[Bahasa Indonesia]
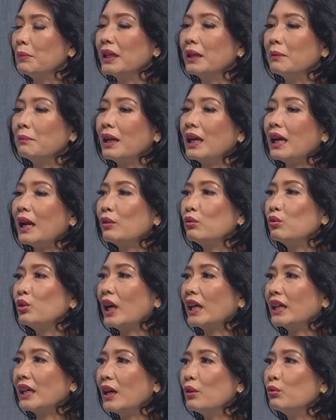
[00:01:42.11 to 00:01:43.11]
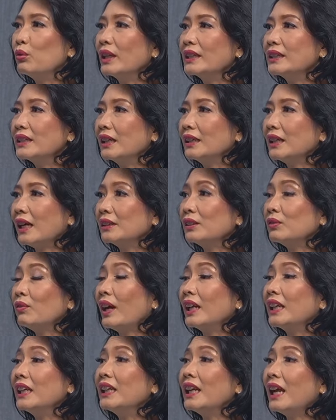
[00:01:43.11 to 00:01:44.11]
minimal lakukanlah USG
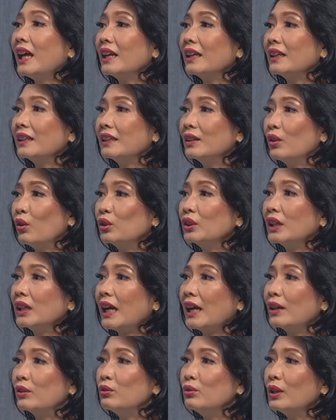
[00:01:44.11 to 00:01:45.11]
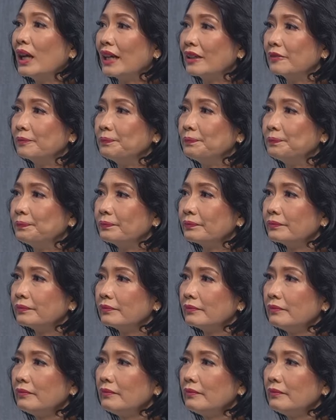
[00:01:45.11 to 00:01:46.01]
transvaginal ke dokter kandungan. Mm-hmm.